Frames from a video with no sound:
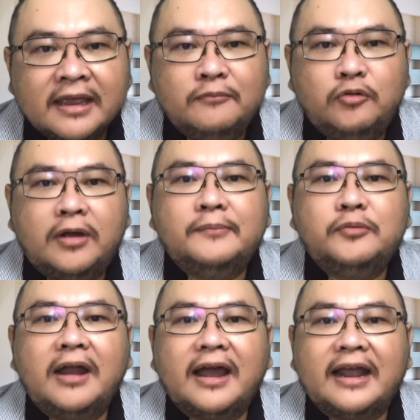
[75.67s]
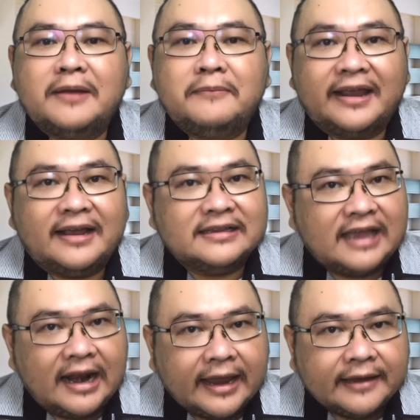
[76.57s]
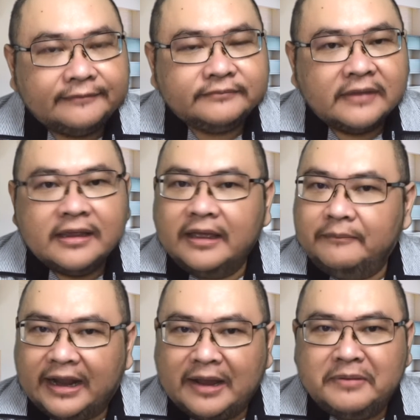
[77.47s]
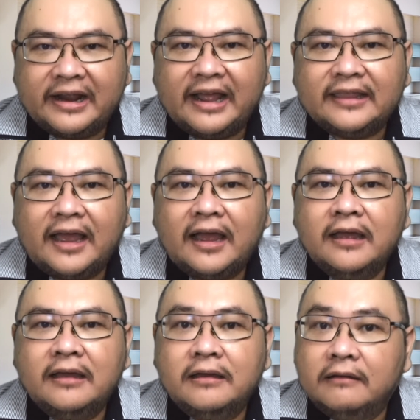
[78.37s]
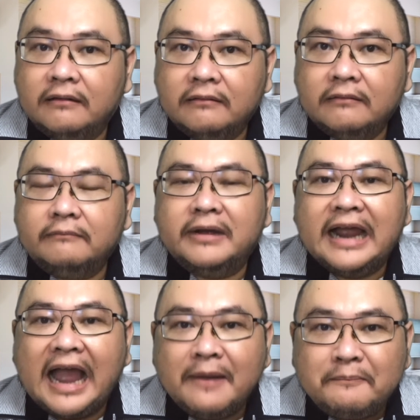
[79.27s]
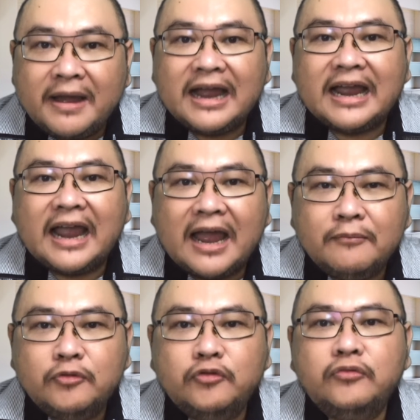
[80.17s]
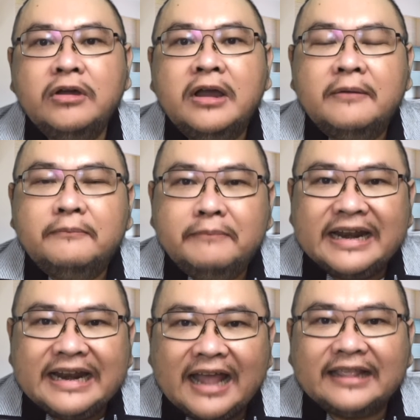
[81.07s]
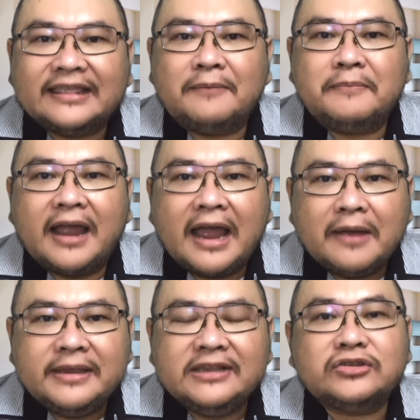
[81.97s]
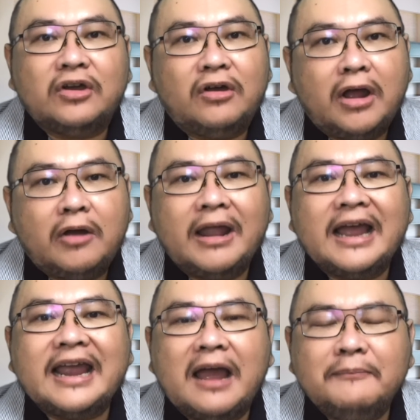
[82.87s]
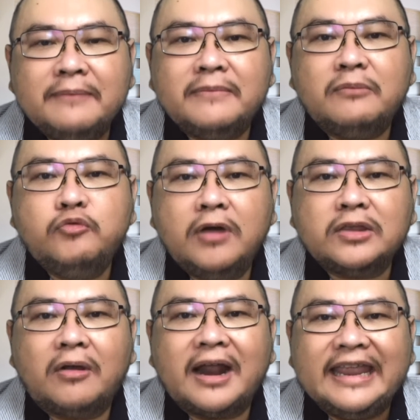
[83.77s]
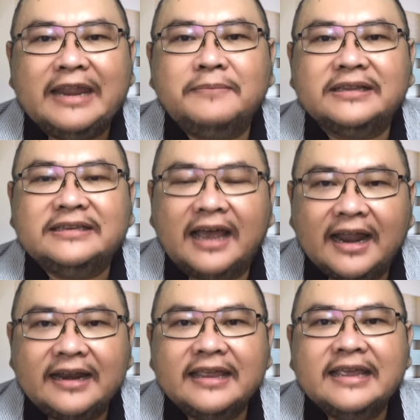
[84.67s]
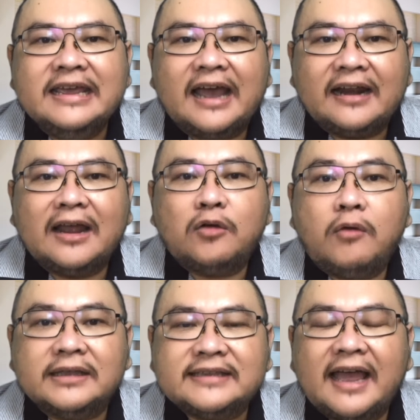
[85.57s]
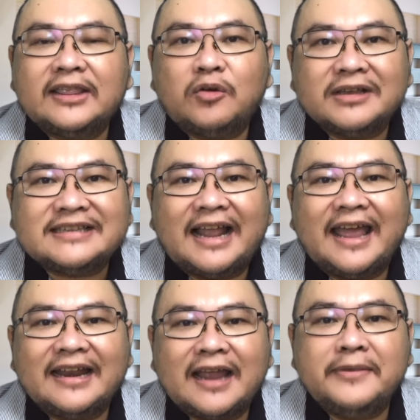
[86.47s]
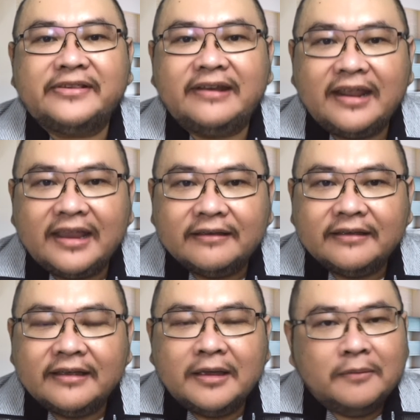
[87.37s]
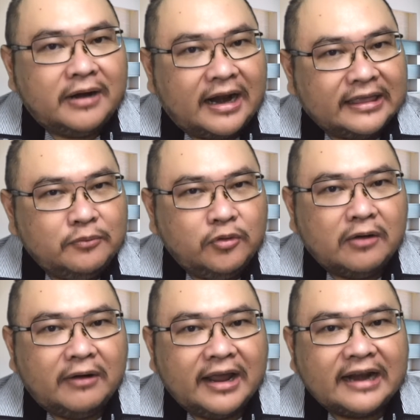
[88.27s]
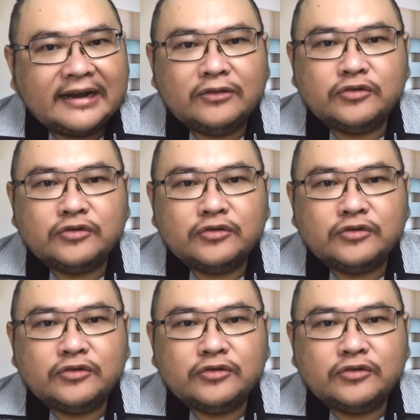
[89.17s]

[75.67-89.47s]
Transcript: bukan pula karena mereka saleh. Mereka berkata, "Mengapa kamu menatap kami seolah-olah kami membuat orang ini berjalan karena kuasa atau kesalehan kami sendiri. Berarti bukan oleh karena itu